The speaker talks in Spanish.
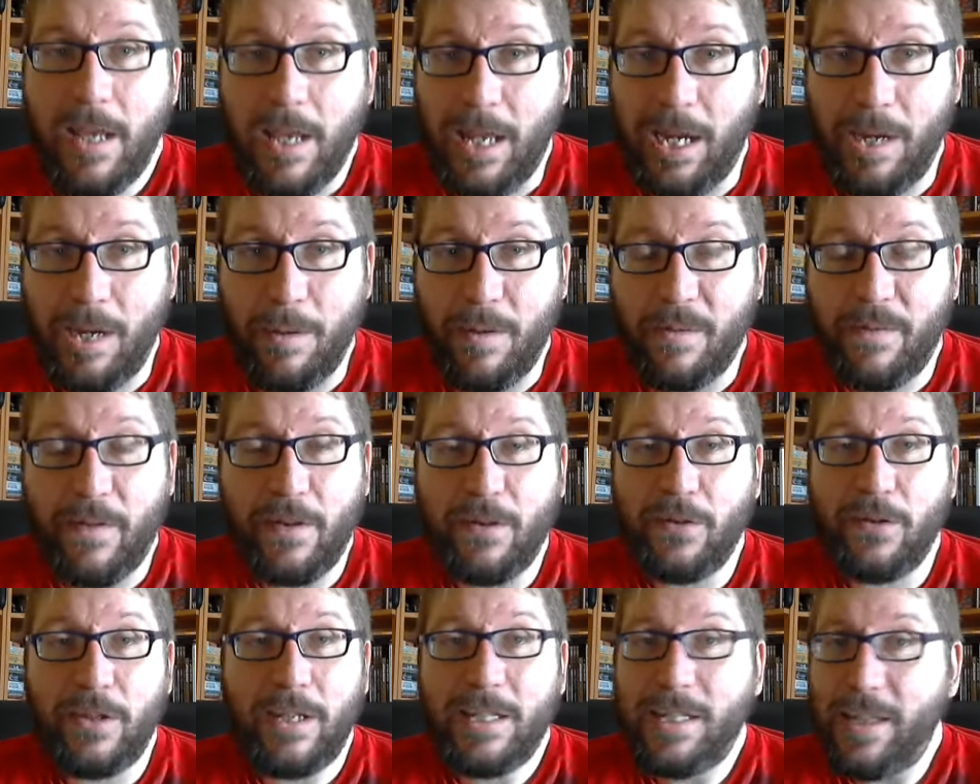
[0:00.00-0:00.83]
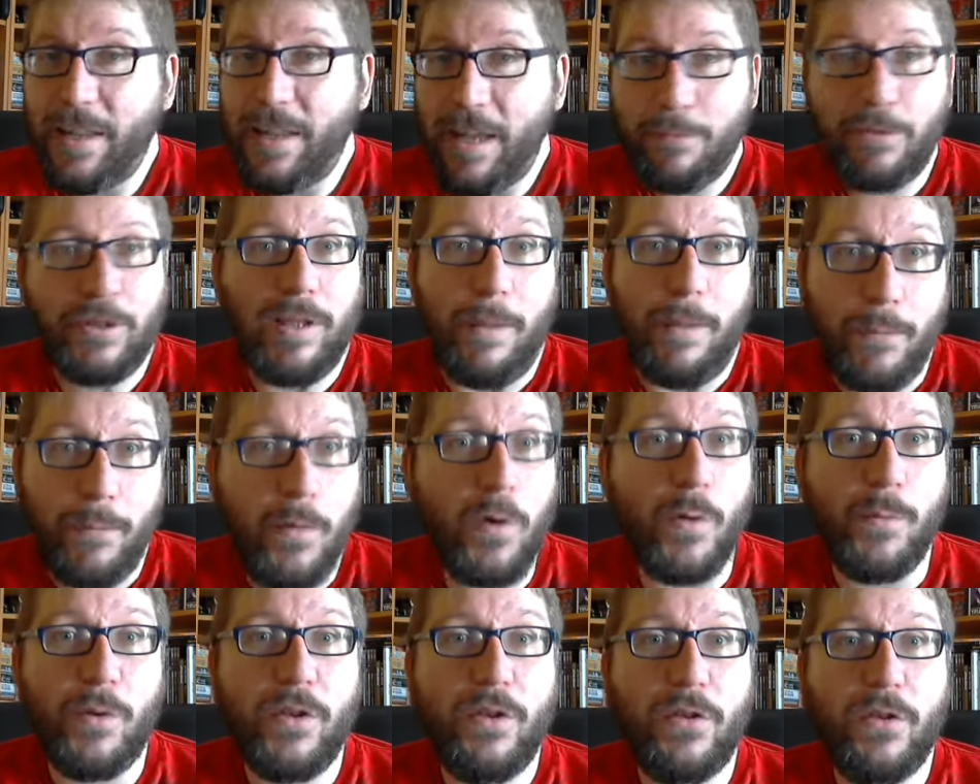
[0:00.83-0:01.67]
En el hemisferio donde es de día, pues
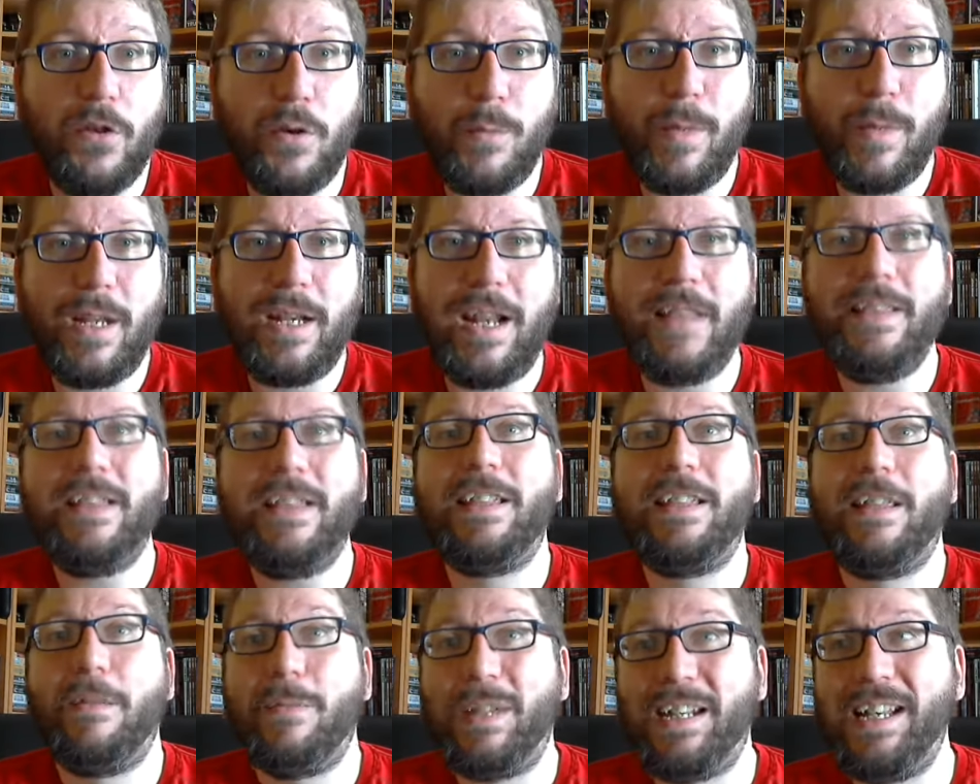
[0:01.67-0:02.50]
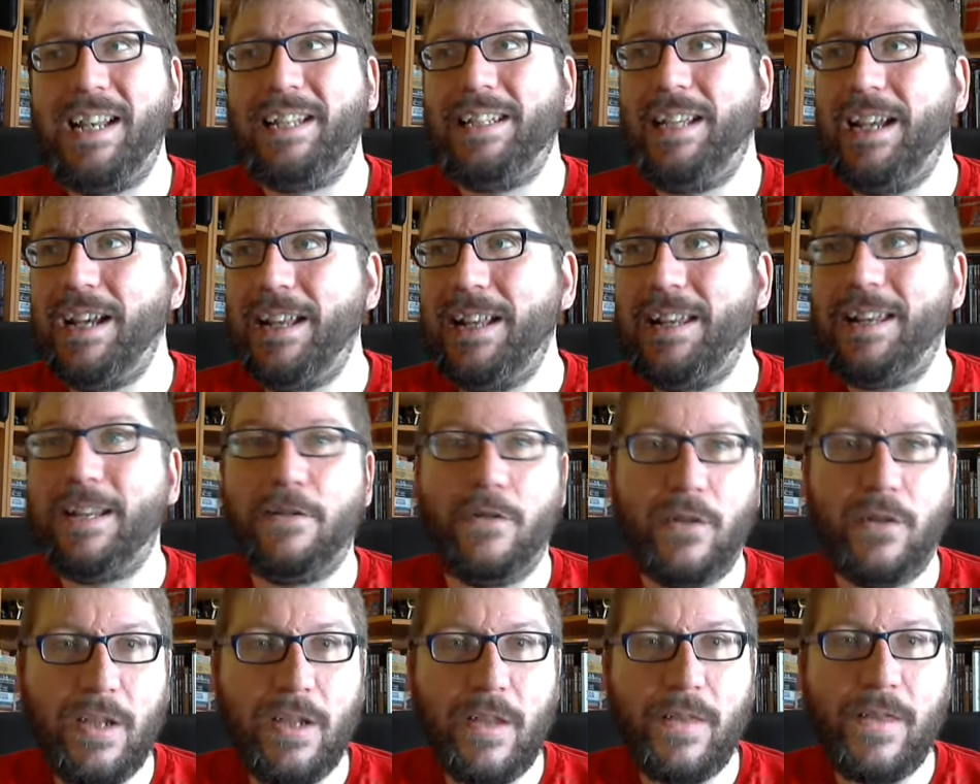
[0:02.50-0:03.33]
tampoco puede dormir nadie y además les llegan
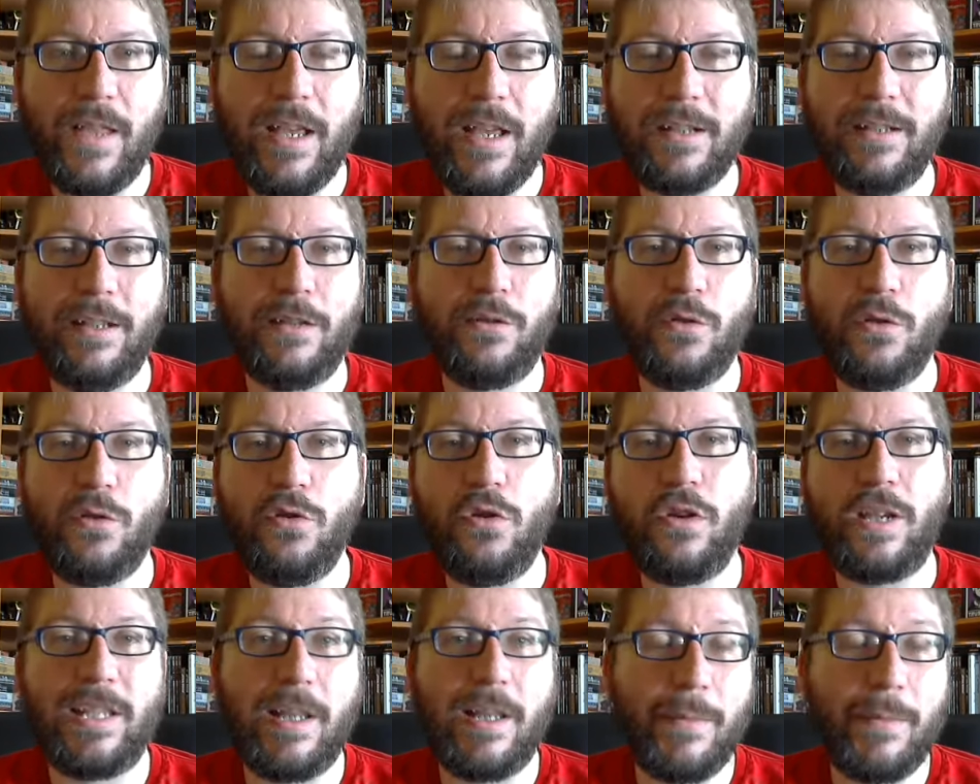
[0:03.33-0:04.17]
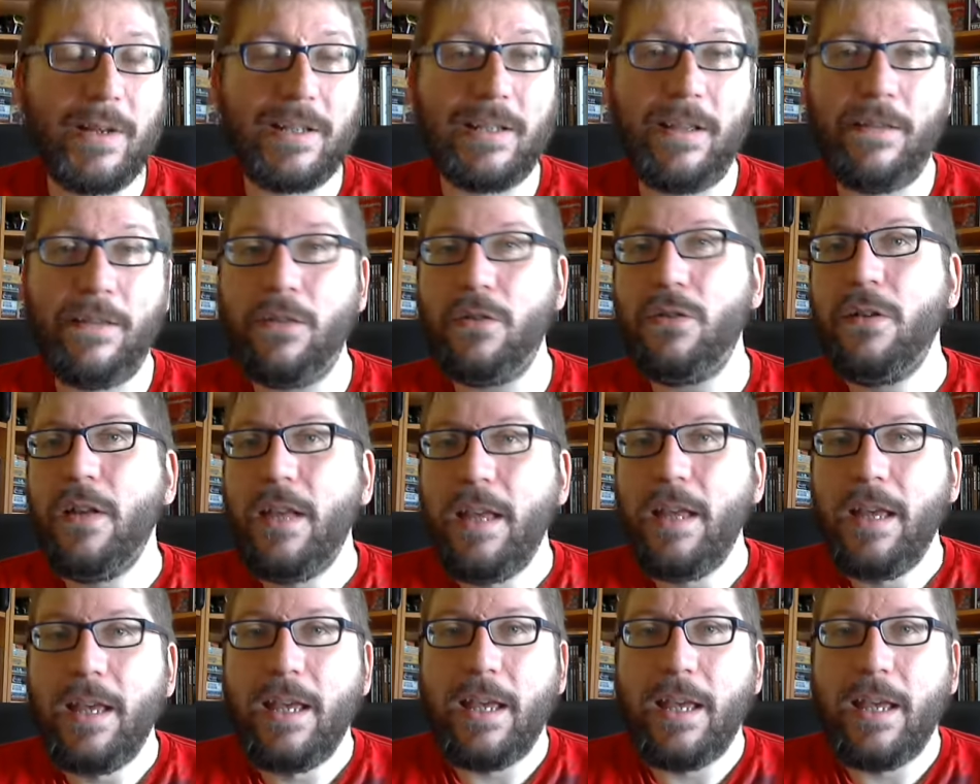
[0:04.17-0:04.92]
las noticias de todo lo que está pasando,